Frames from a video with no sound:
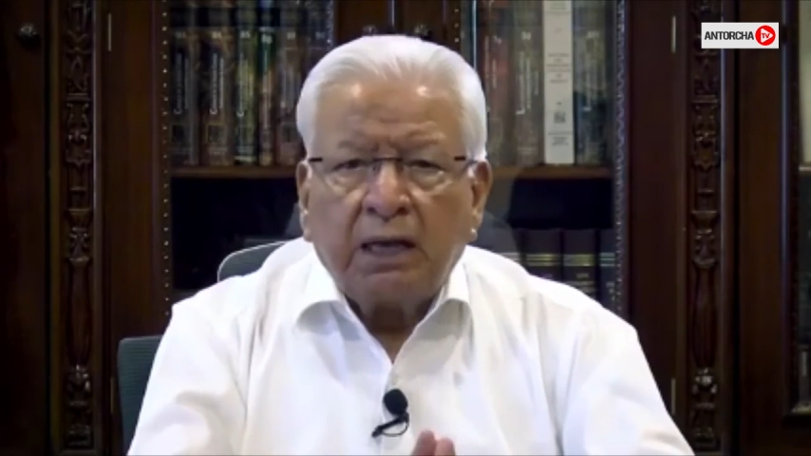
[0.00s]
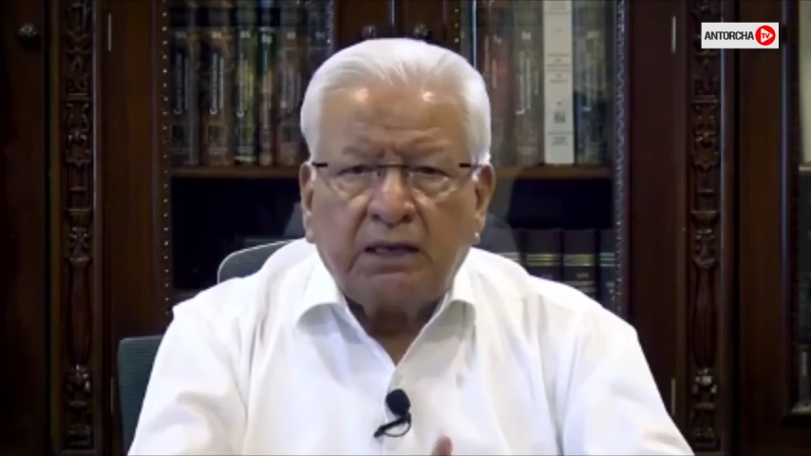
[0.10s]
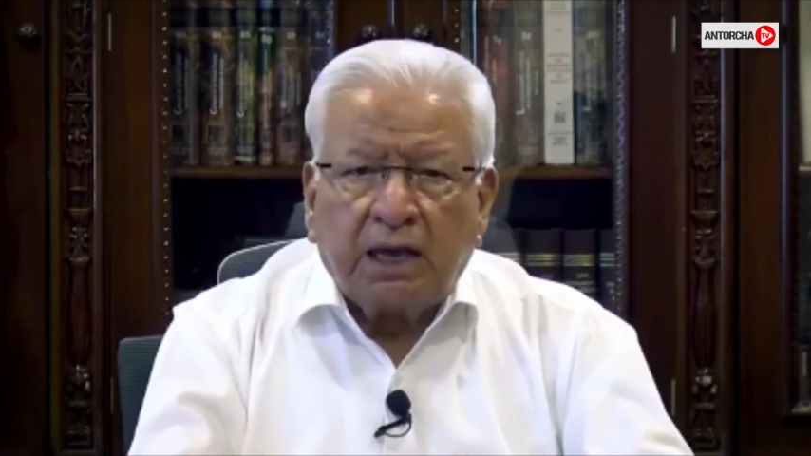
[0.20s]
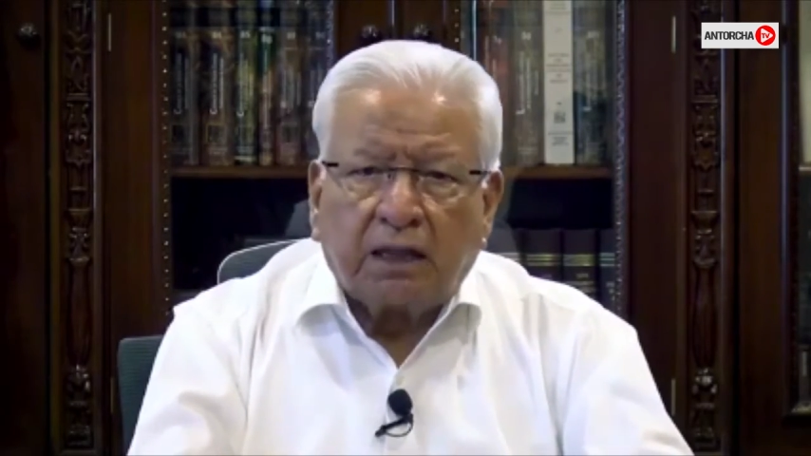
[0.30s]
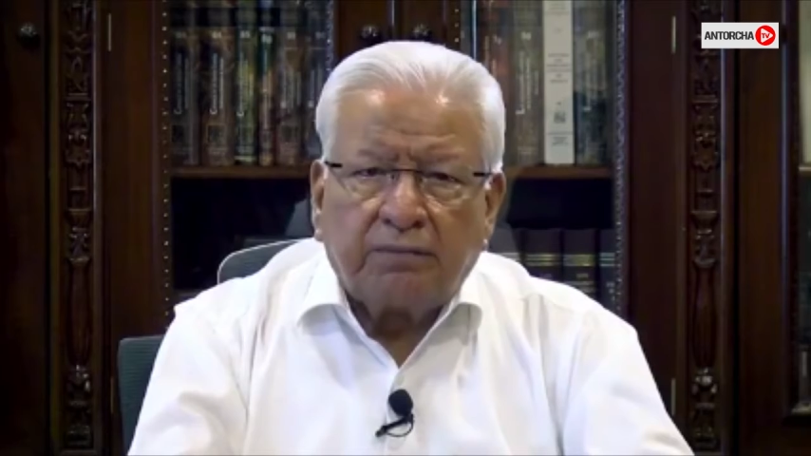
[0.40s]

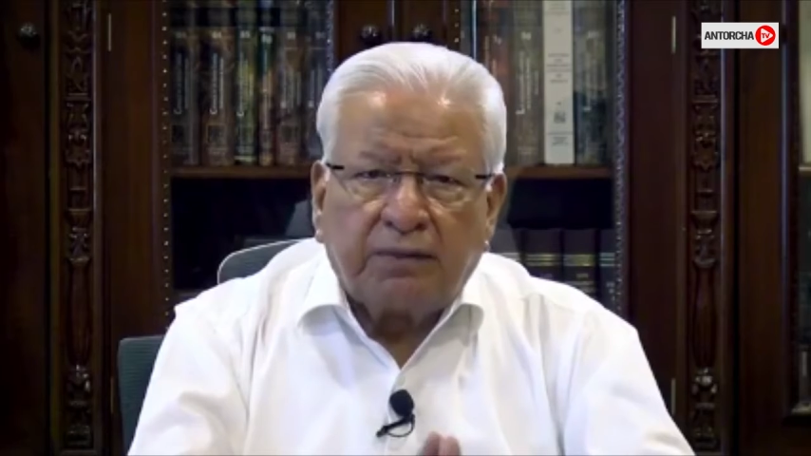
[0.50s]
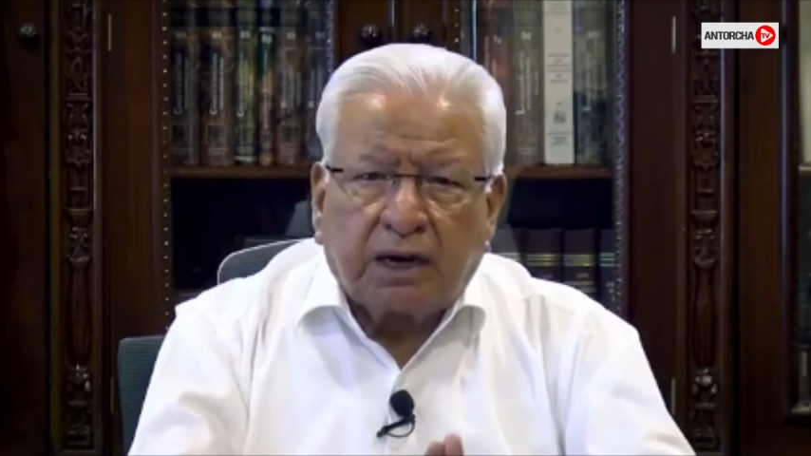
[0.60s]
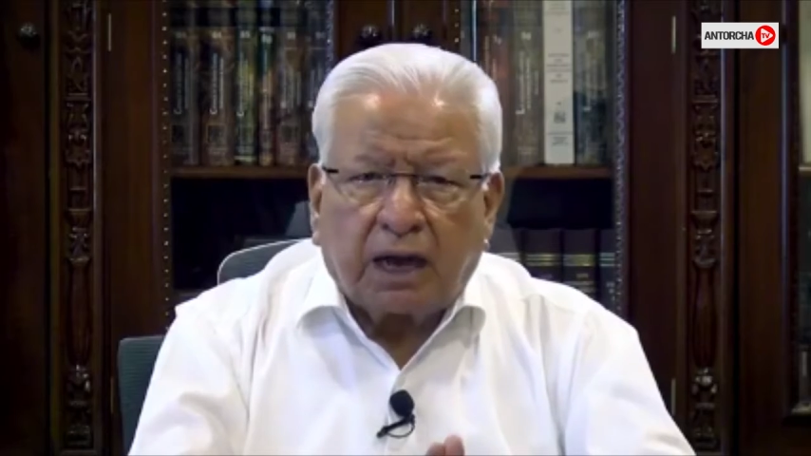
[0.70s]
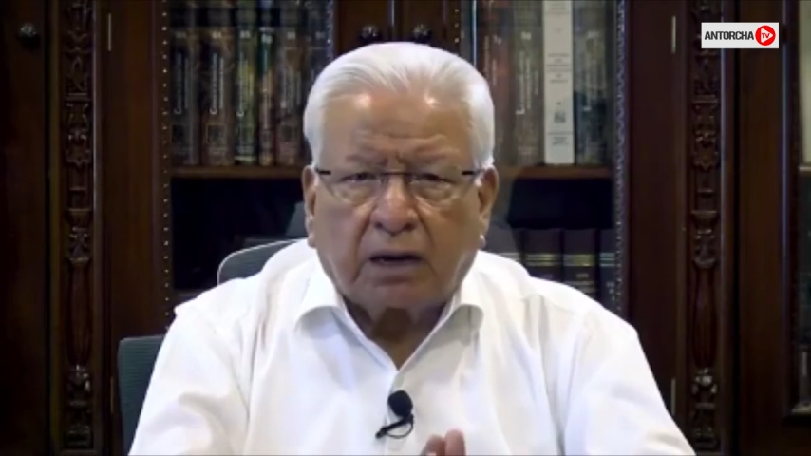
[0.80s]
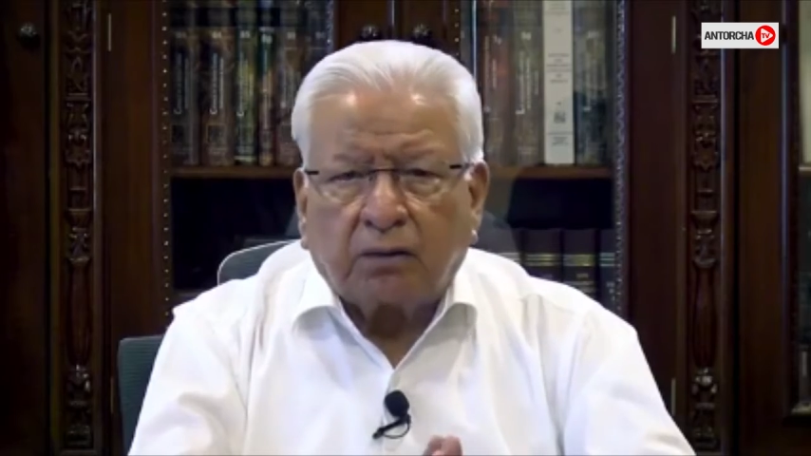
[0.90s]
y
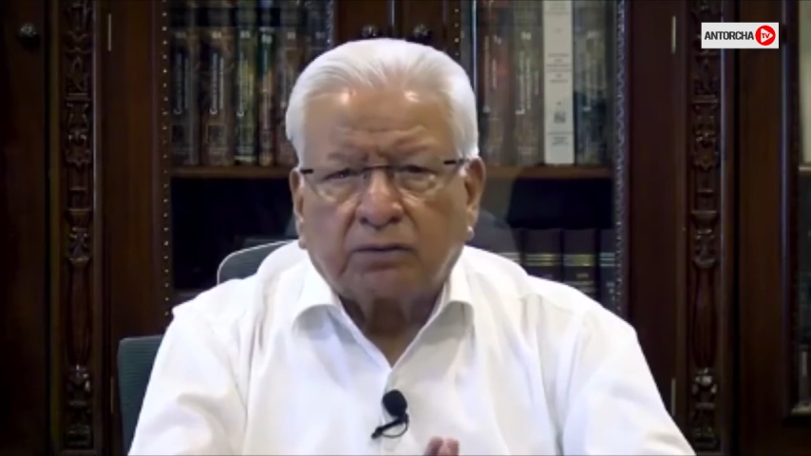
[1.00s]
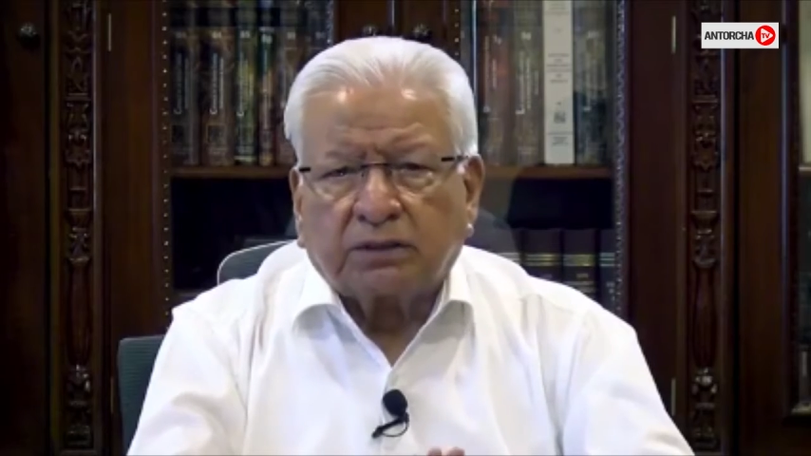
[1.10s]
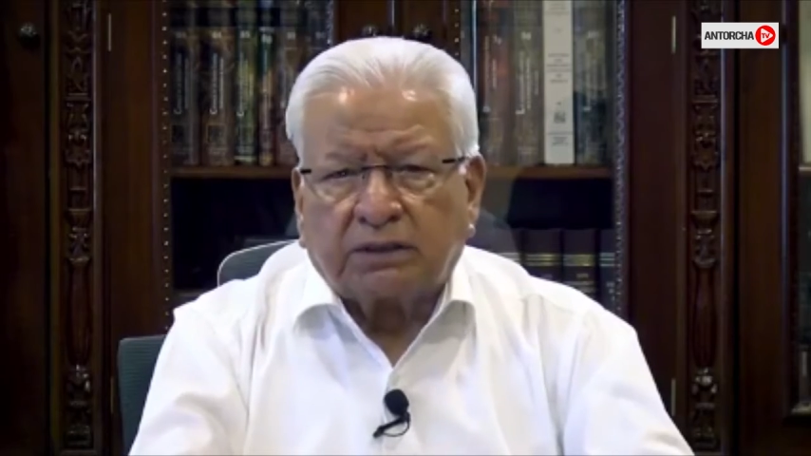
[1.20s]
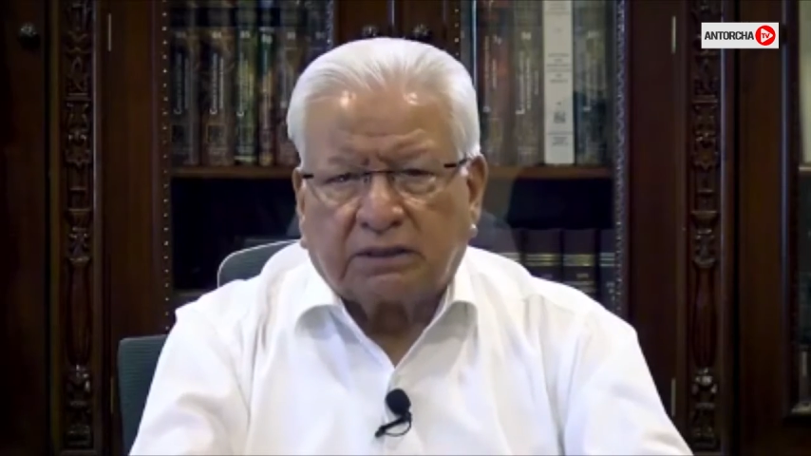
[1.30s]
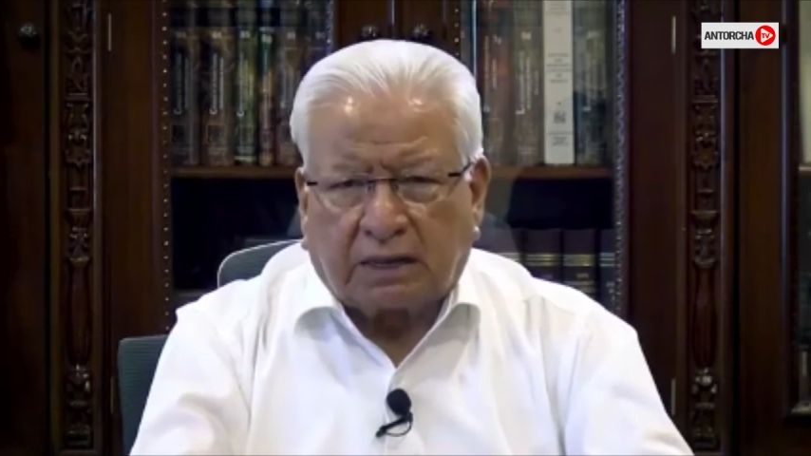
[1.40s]

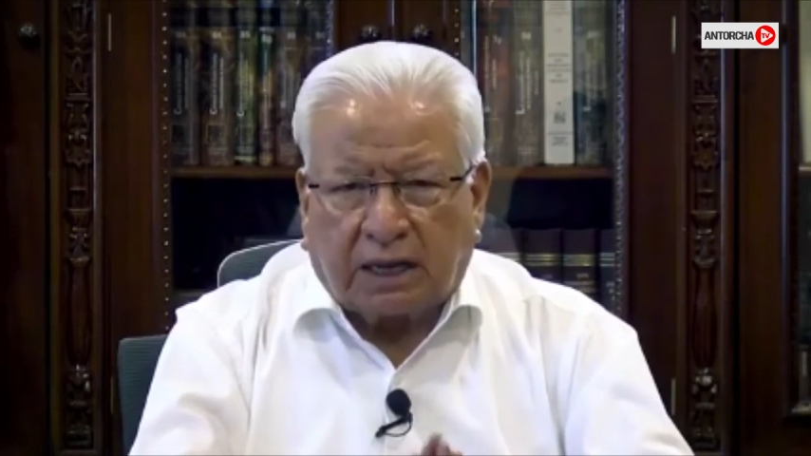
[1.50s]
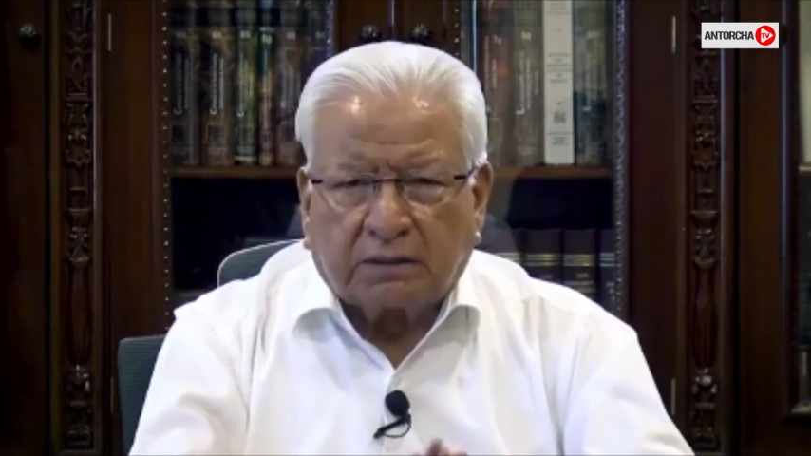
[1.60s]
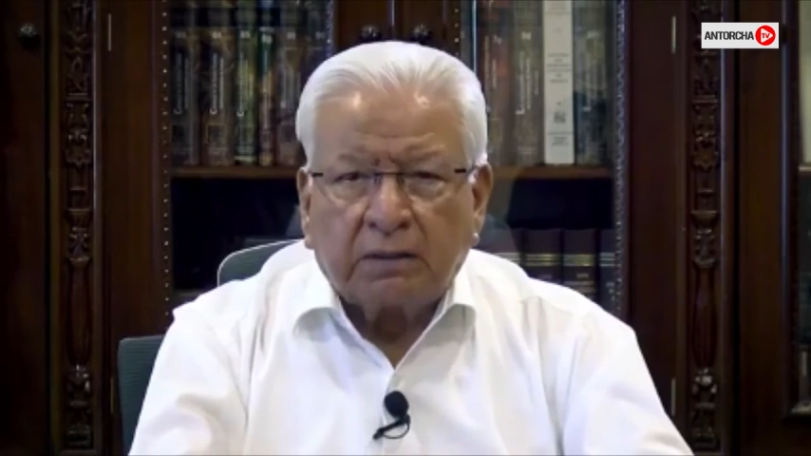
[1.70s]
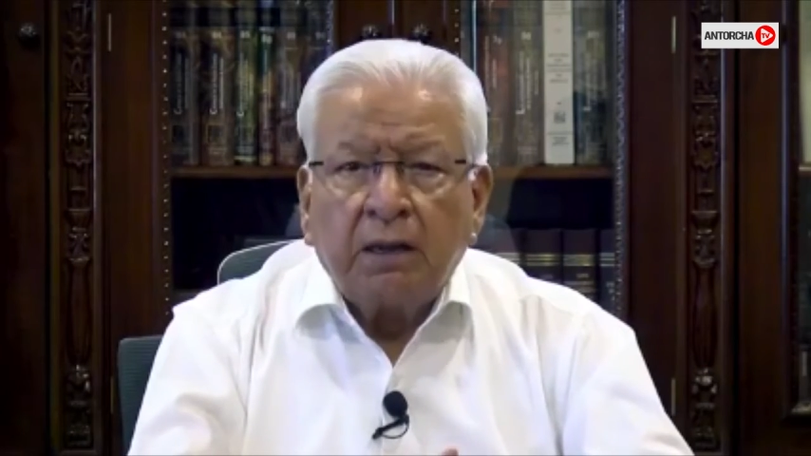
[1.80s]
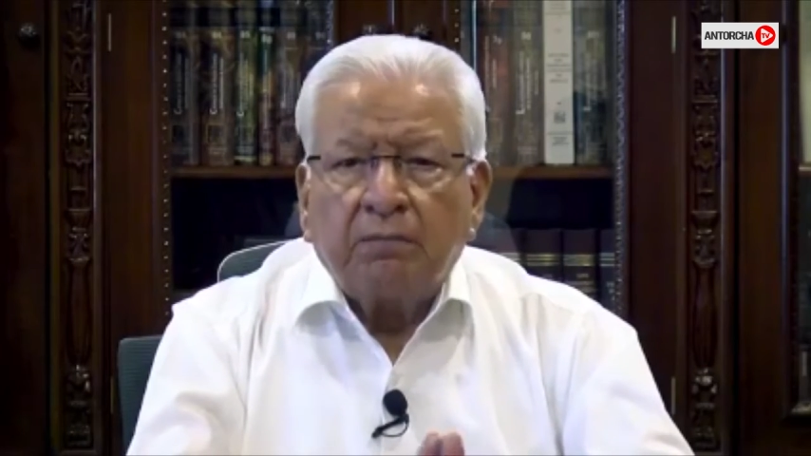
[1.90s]
admirarlos
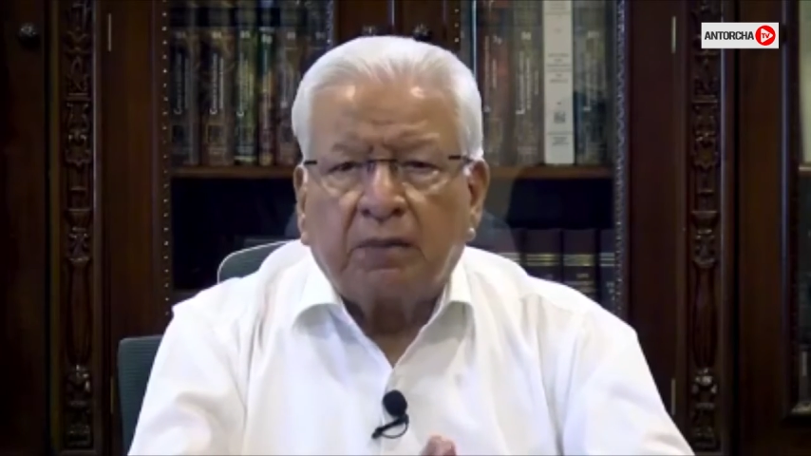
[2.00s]
quizás